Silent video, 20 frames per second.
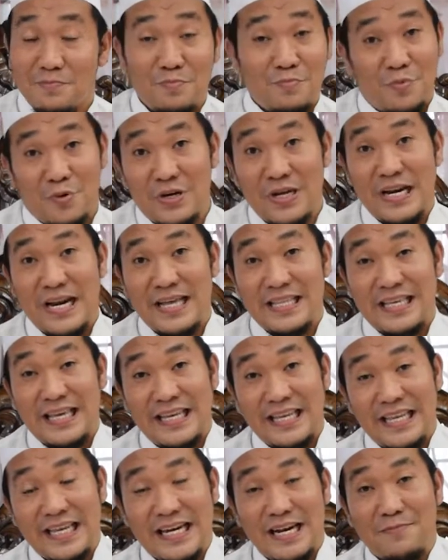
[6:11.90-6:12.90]
Mungkin hanya
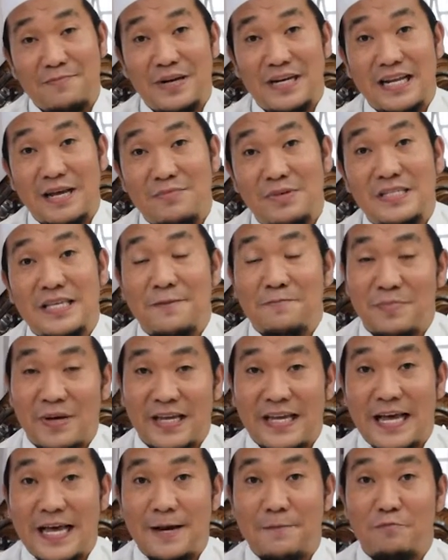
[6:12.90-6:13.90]
ini yang dapat kami
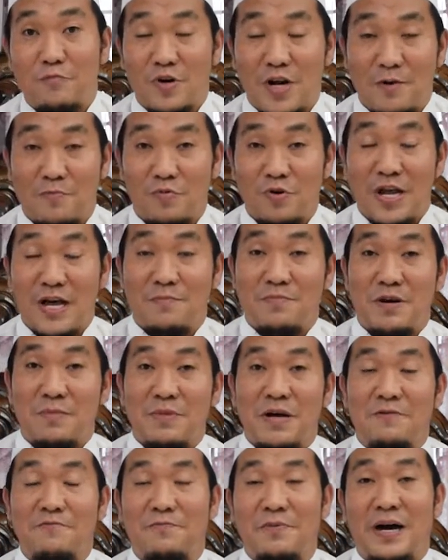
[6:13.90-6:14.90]
sampaikan. Mudah-mudahan
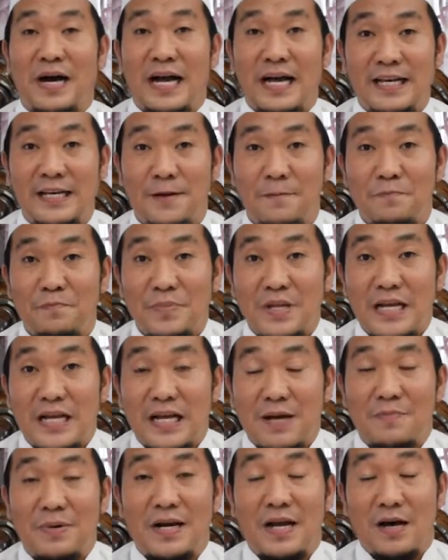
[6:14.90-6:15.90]
bermanfaat.
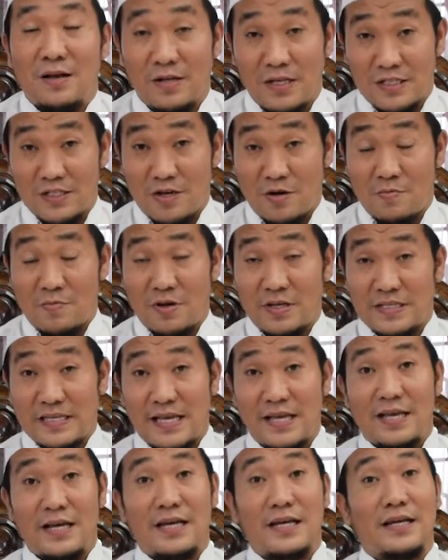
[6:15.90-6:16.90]
Kepada Allah
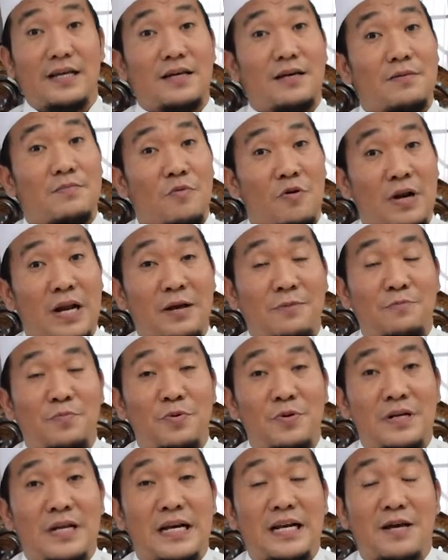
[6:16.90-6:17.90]
saya mohon
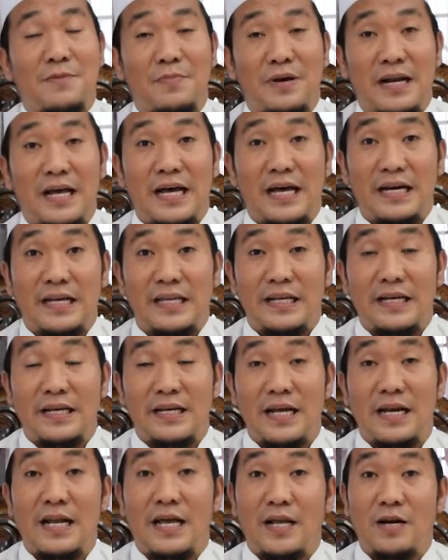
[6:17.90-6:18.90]
ampun dan kepada hadirin
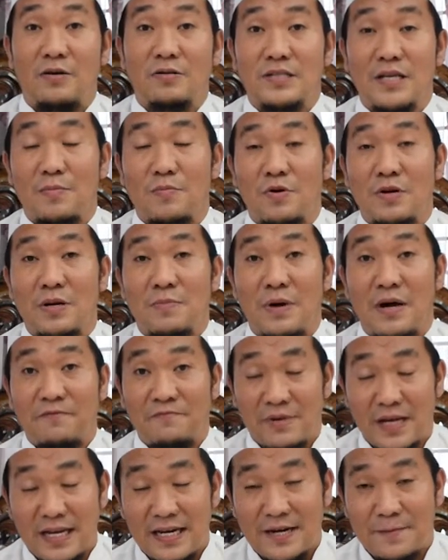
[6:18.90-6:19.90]
dan hadir saya mohon
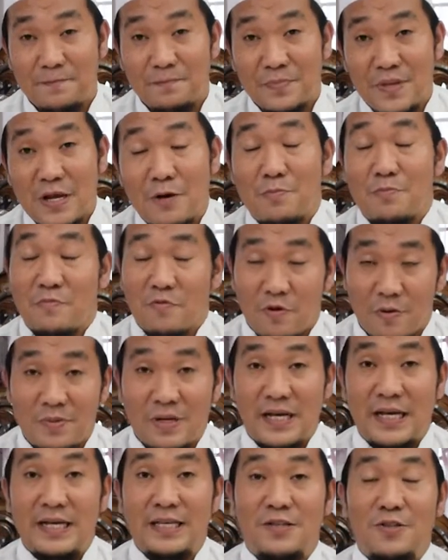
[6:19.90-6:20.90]
dimaafkan.
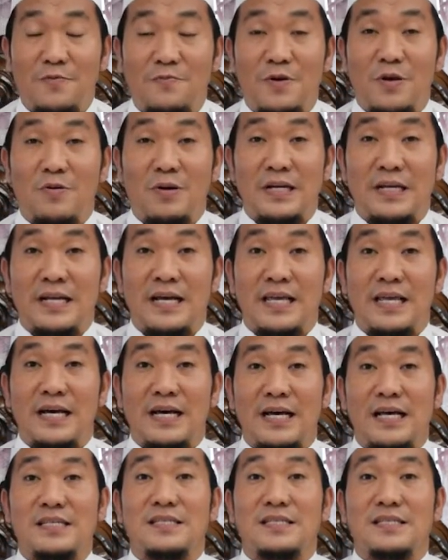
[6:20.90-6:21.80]
Wabillahi taufiq wal hidayah.